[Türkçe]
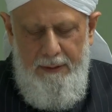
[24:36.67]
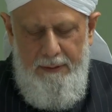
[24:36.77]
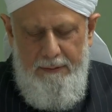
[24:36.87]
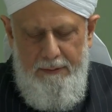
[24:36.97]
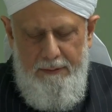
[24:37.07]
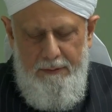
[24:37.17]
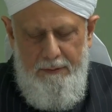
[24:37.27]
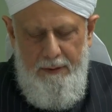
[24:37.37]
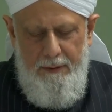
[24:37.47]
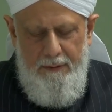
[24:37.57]
Mekke'ye
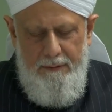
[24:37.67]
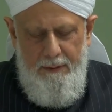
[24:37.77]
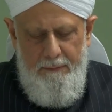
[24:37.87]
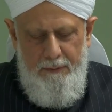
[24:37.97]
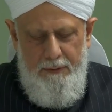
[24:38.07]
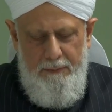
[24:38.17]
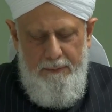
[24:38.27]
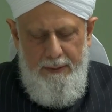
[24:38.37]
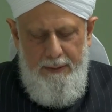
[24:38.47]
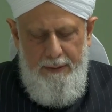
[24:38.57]
gidecekler
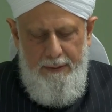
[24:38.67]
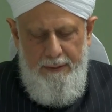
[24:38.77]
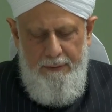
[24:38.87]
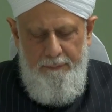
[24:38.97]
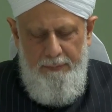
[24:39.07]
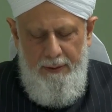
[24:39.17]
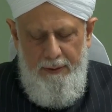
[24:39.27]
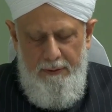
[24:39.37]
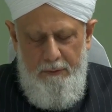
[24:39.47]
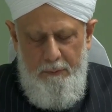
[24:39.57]
ve orada
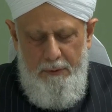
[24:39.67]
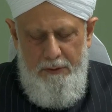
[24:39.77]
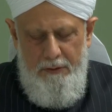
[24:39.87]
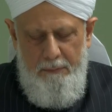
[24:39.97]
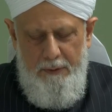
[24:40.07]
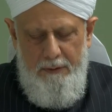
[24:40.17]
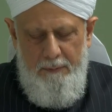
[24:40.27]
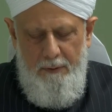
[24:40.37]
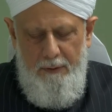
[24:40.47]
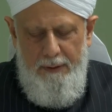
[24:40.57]

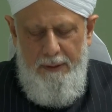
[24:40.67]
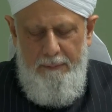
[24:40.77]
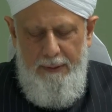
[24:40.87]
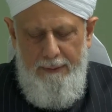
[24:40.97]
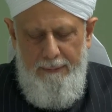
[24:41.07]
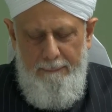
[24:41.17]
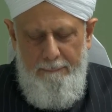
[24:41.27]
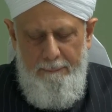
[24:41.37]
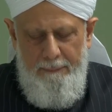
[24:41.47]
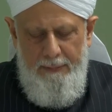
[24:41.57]
Oğuz ve
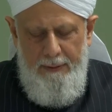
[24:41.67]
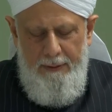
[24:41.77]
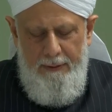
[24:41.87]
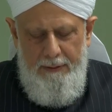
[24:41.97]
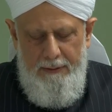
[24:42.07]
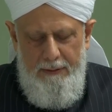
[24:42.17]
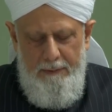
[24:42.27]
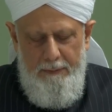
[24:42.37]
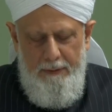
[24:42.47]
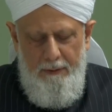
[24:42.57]
hazret
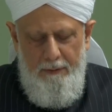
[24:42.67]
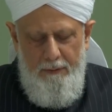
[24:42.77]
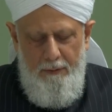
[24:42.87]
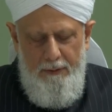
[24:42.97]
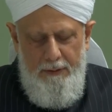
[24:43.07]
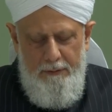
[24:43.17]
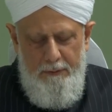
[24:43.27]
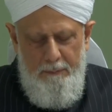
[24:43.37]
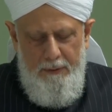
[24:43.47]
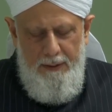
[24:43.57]
kalacaktır.
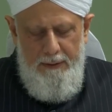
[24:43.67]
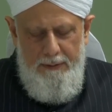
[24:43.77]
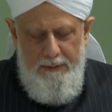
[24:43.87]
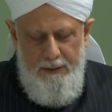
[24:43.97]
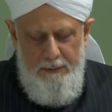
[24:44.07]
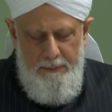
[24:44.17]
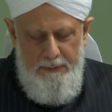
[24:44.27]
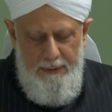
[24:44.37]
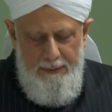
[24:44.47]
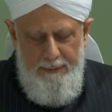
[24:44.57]
Onun için
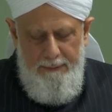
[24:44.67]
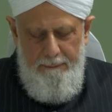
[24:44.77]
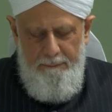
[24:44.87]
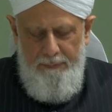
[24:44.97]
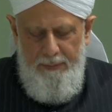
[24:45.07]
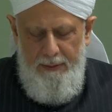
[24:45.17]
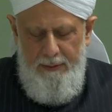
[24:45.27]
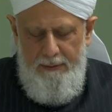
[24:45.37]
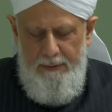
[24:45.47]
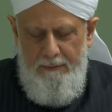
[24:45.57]
şimdi ne
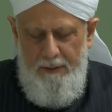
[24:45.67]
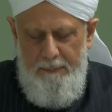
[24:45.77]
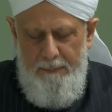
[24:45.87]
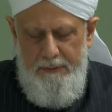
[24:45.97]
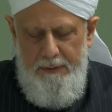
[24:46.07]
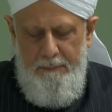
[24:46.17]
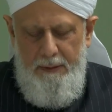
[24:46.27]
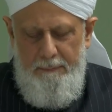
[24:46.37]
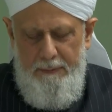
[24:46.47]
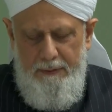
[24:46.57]
yapmanız gerekirse
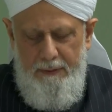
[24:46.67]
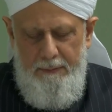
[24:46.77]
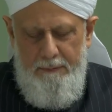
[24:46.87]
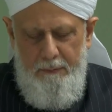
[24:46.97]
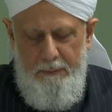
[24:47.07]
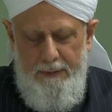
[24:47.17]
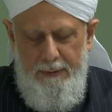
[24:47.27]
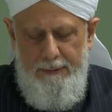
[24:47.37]
yapın dedi.